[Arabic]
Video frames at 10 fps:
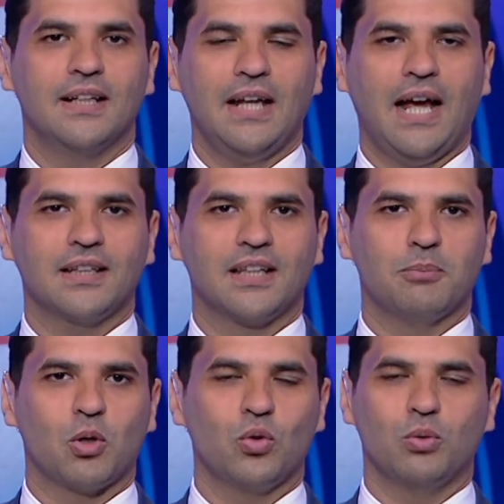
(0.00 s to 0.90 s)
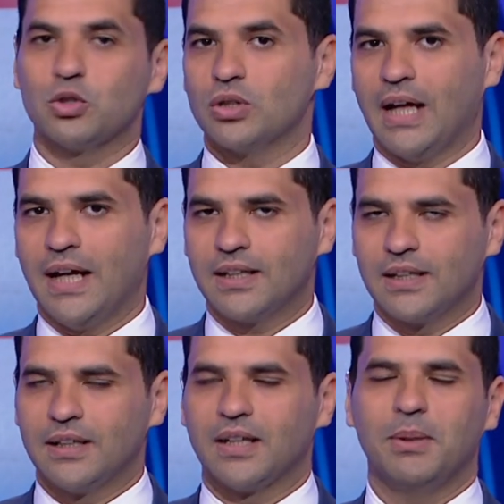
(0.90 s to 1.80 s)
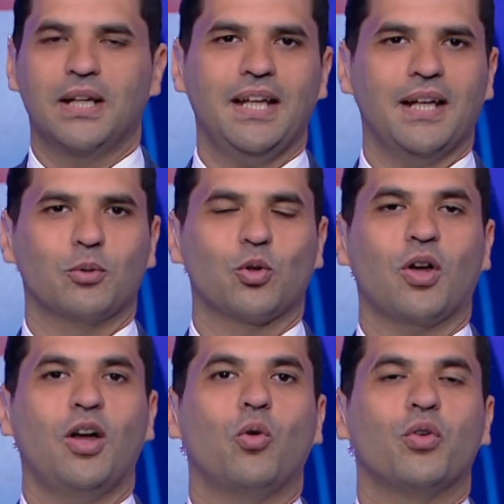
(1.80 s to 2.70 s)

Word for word: العدد الموجود ومش العدد الكبير اللي احنا بنتوقعه